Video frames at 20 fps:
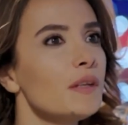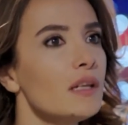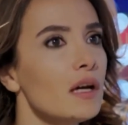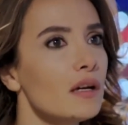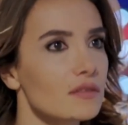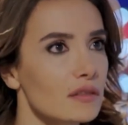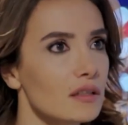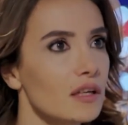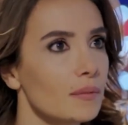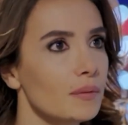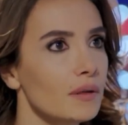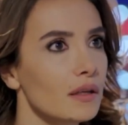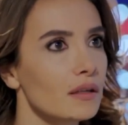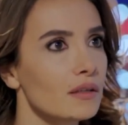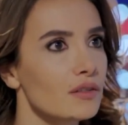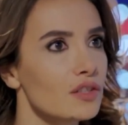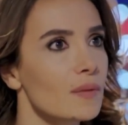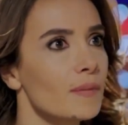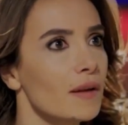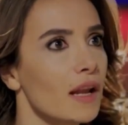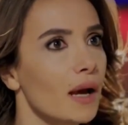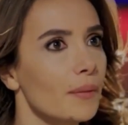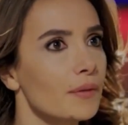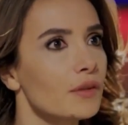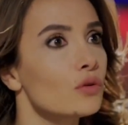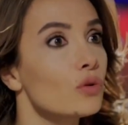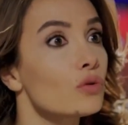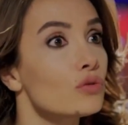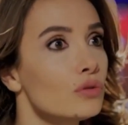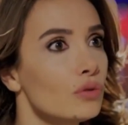تذكري شكل جميل
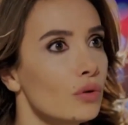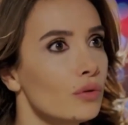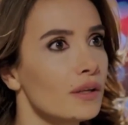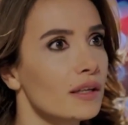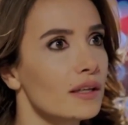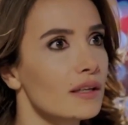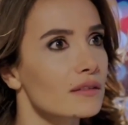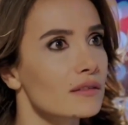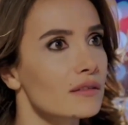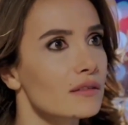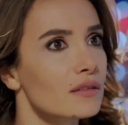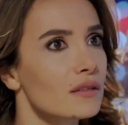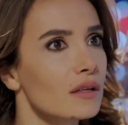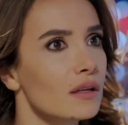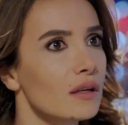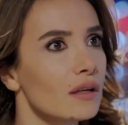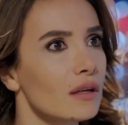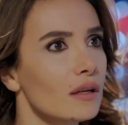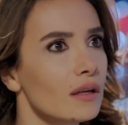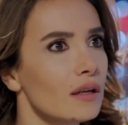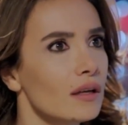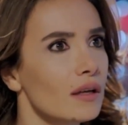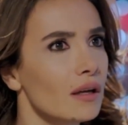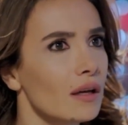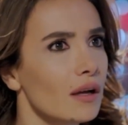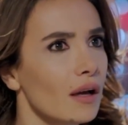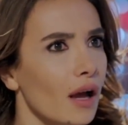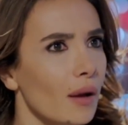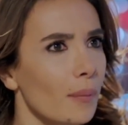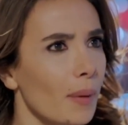وشوفي اذا حكي صح ولا لا
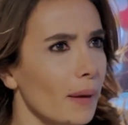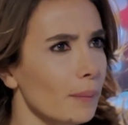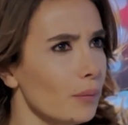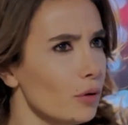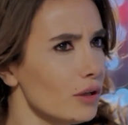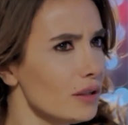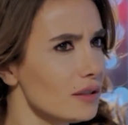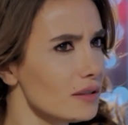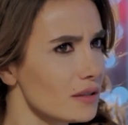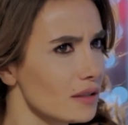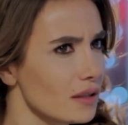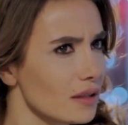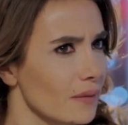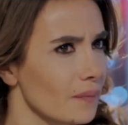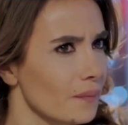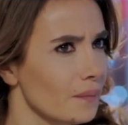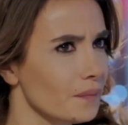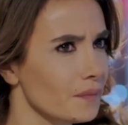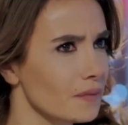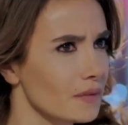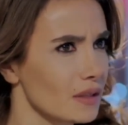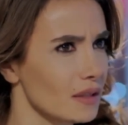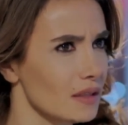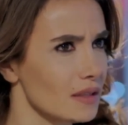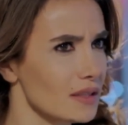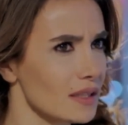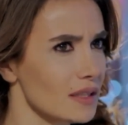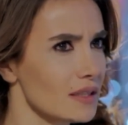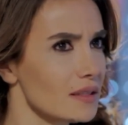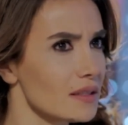ما بتحسي
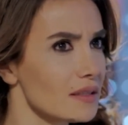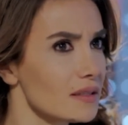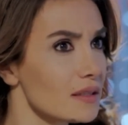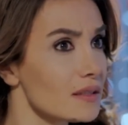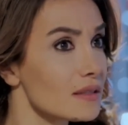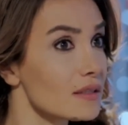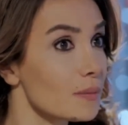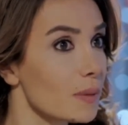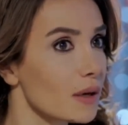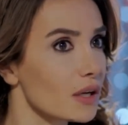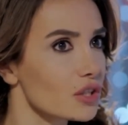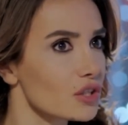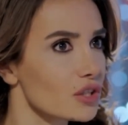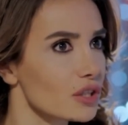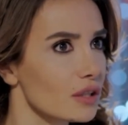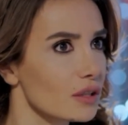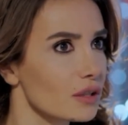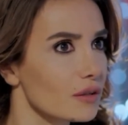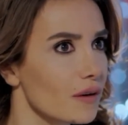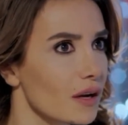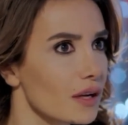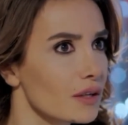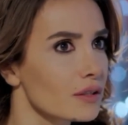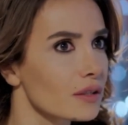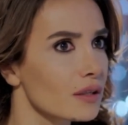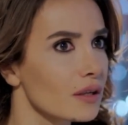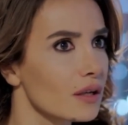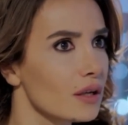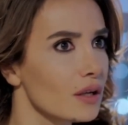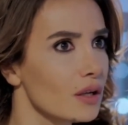انه نظراته ما
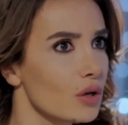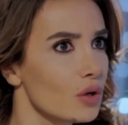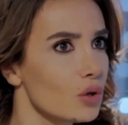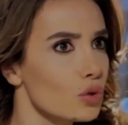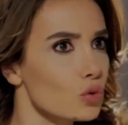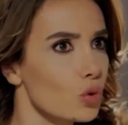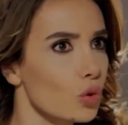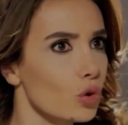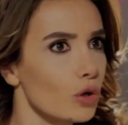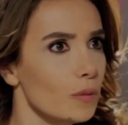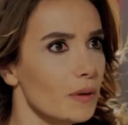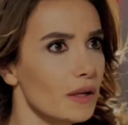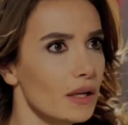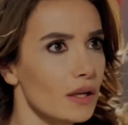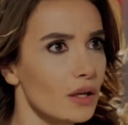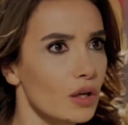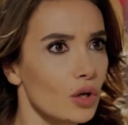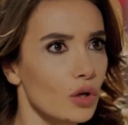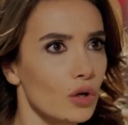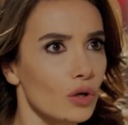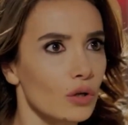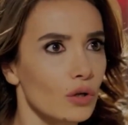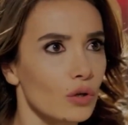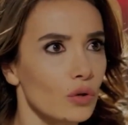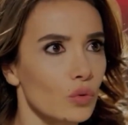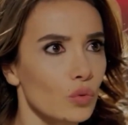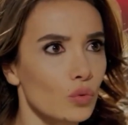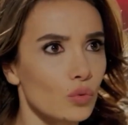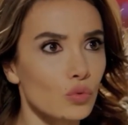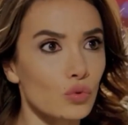طبيعيه وتصرفاته
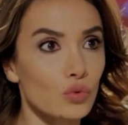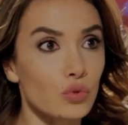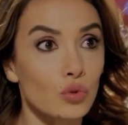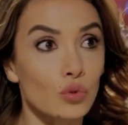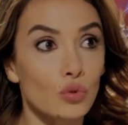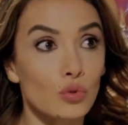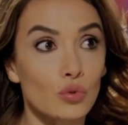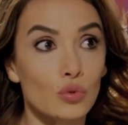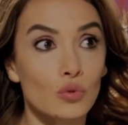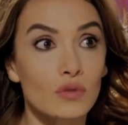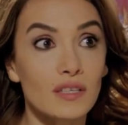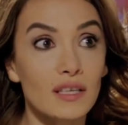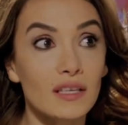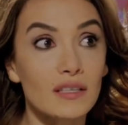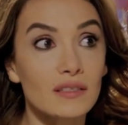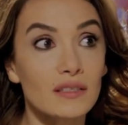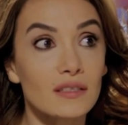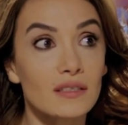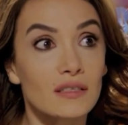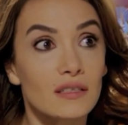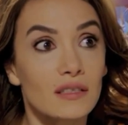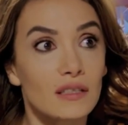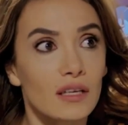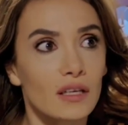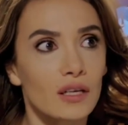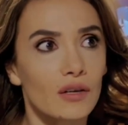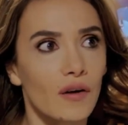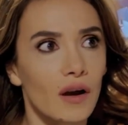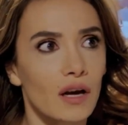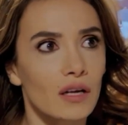بضل يتصرف
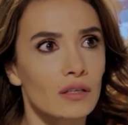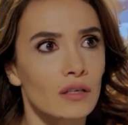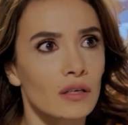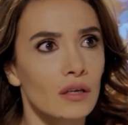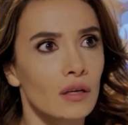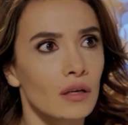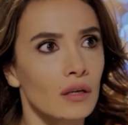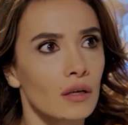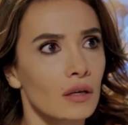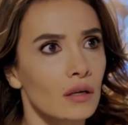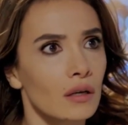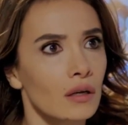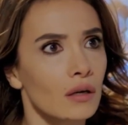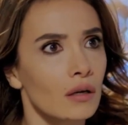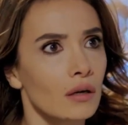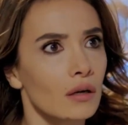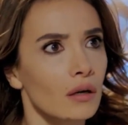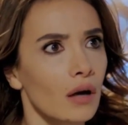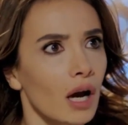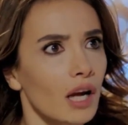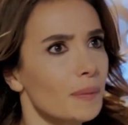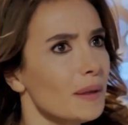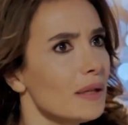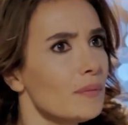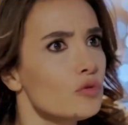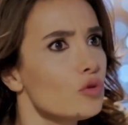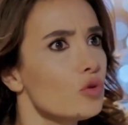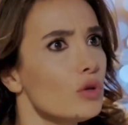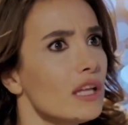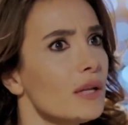بطريقه غريبه
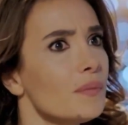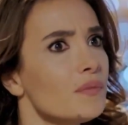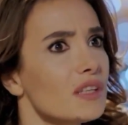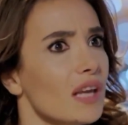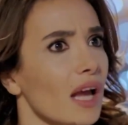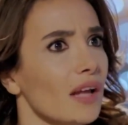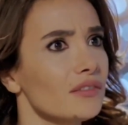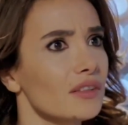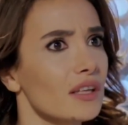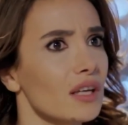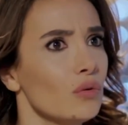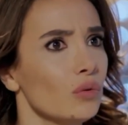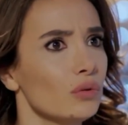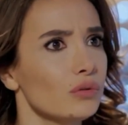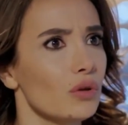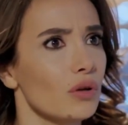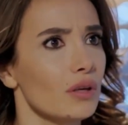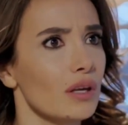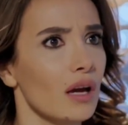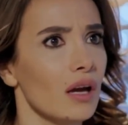كل ما تذكرته بأشعر